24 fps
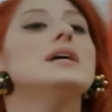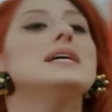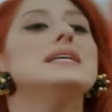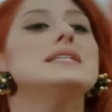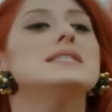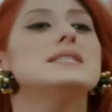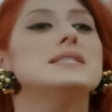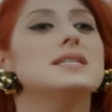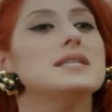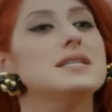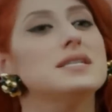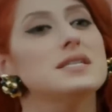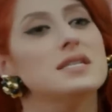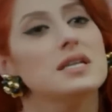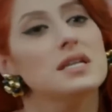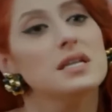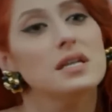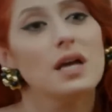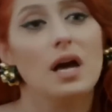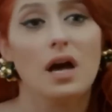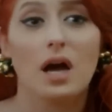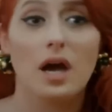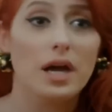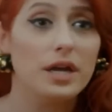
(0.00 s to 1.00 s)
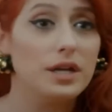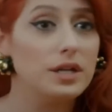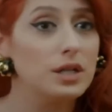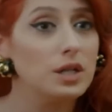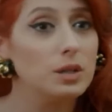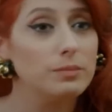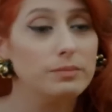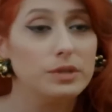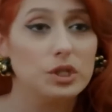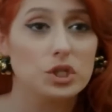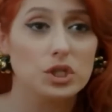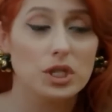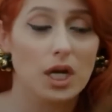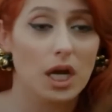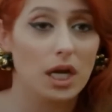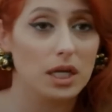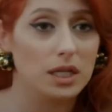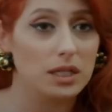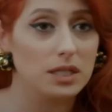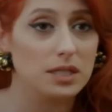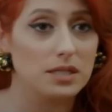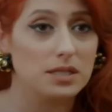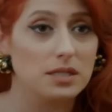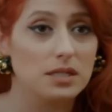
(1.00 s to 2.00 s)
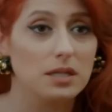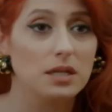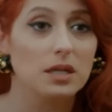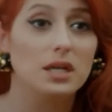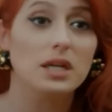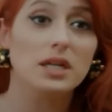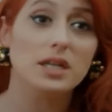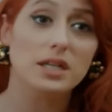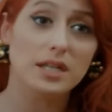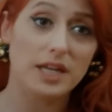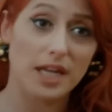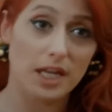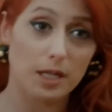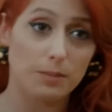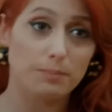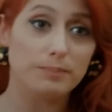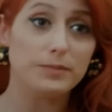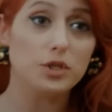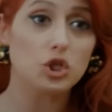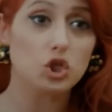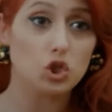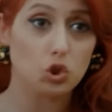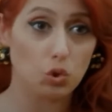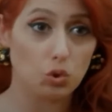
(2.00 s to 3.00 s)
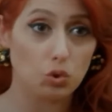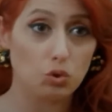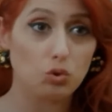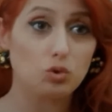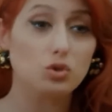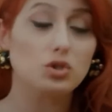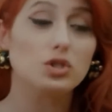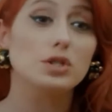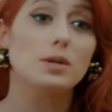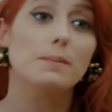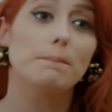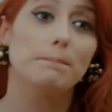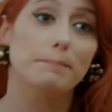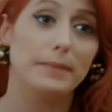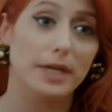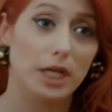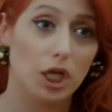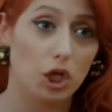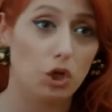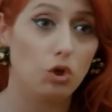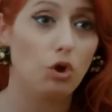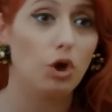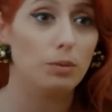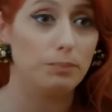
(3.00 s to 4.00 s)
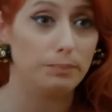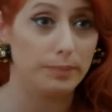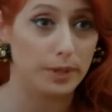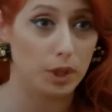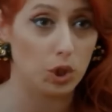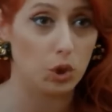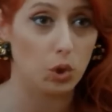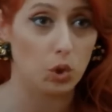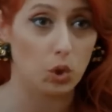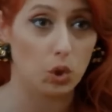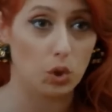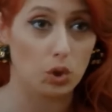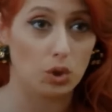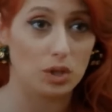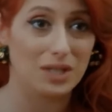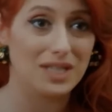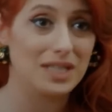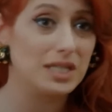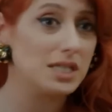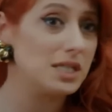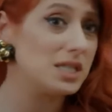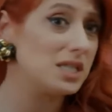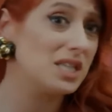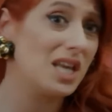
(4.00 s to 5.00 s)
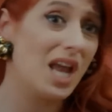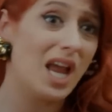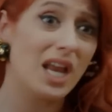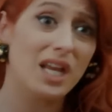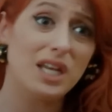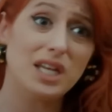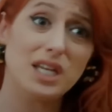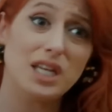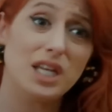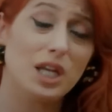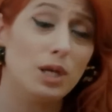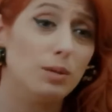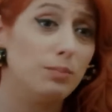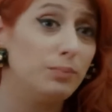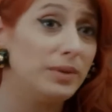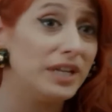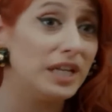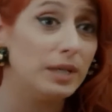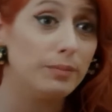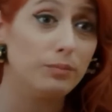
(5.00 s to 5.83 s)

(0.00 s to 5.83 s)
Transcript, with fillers: تعرفي كم واحد بيعرفوا متأكدين انكم ما رح تطلقوا مليون واحد انت ليش مانك